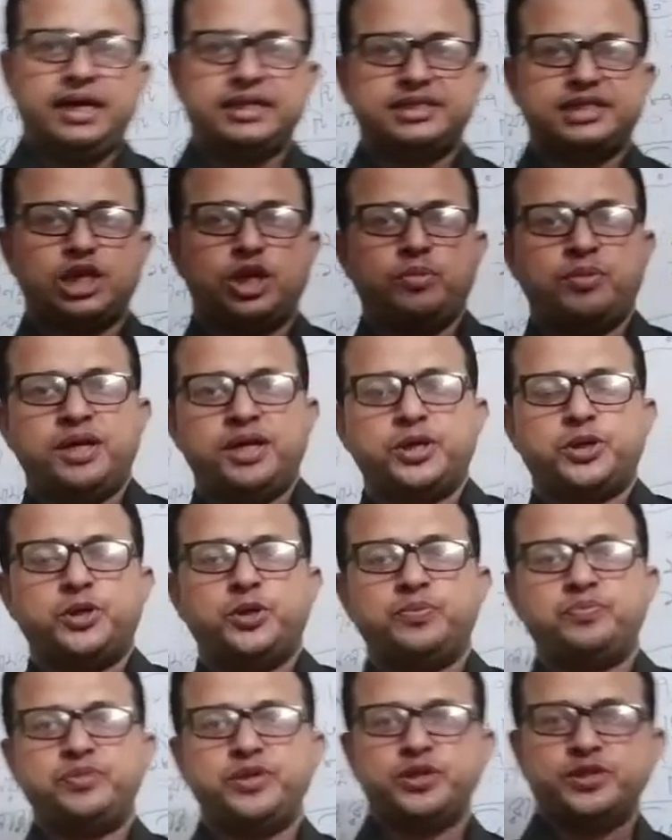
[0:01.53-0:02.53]
আসসালামু
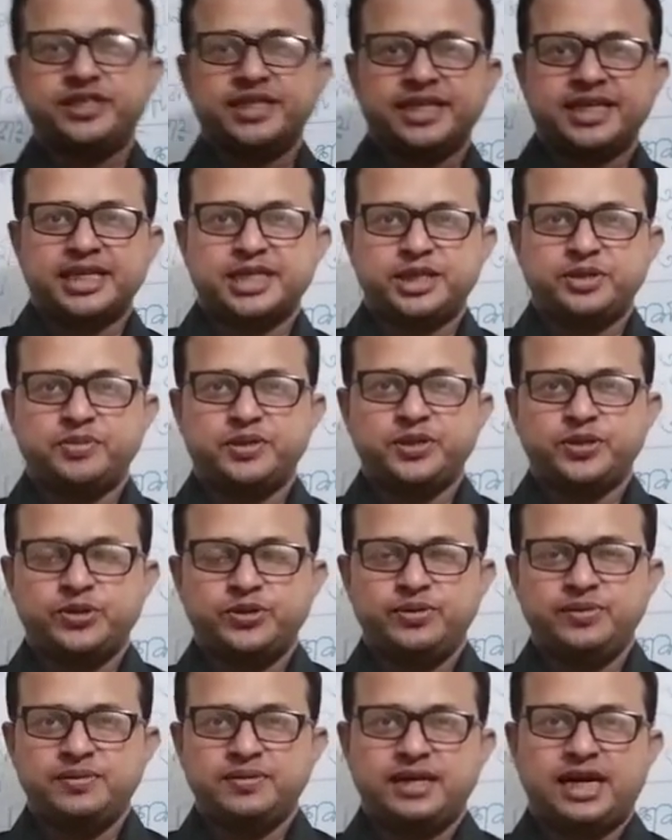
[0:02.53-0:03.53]
আলাইকুম প্রিয় শিক্ষার্থীবৃন্দ
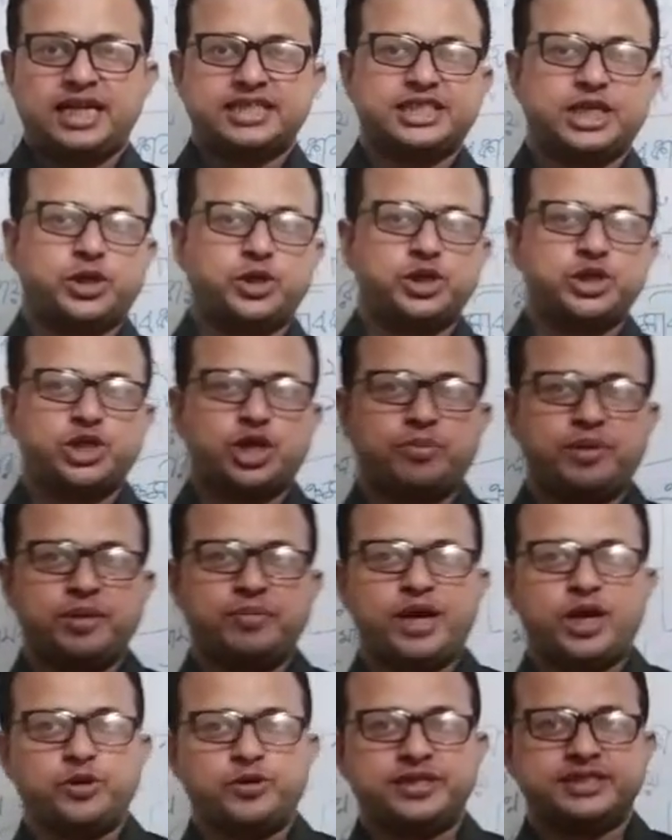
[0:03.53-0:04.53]
আশা করি সবাই
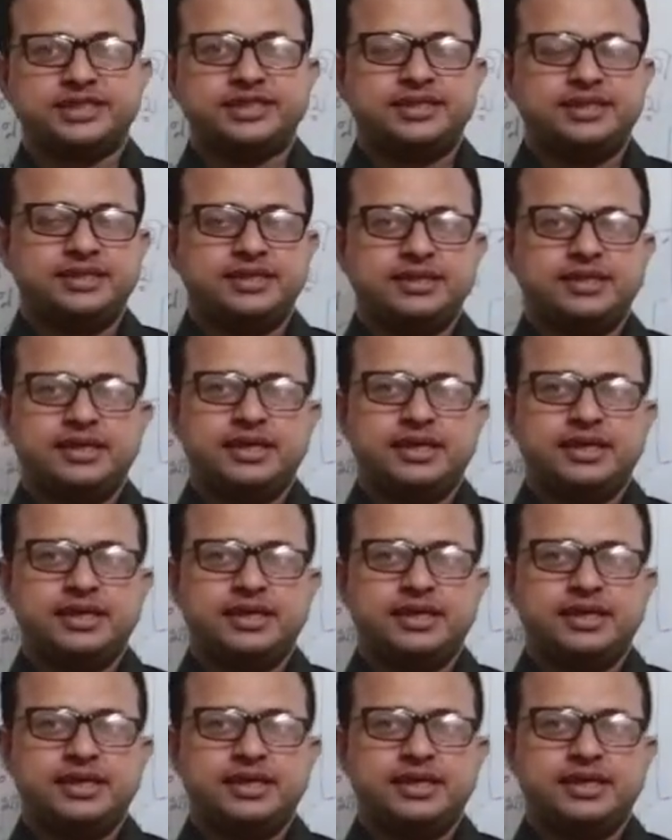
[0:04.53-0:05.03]
ভালো আছেন